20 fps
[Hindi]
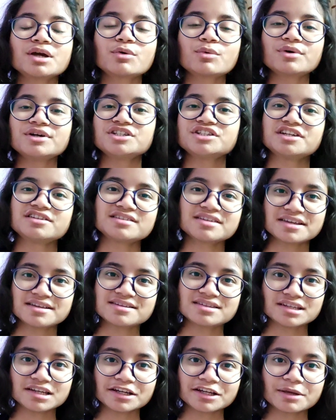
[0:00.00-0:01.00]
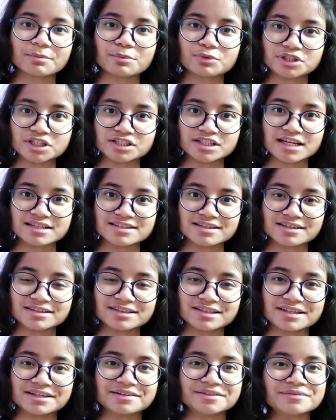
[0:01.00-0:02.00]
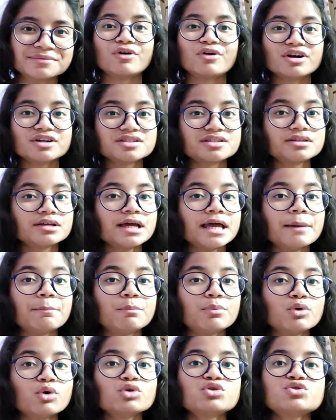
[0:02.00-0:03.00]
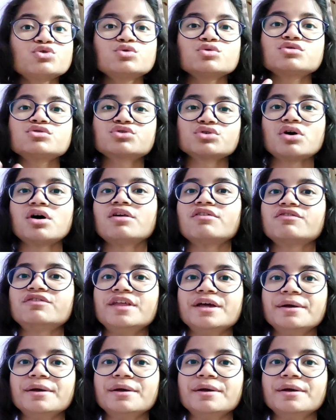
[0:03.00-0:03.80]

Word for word: में क्वेश्चंस किस तरह के पूछे जा सकते हैं व्हाट्स द अप्रोच टू सॉल्व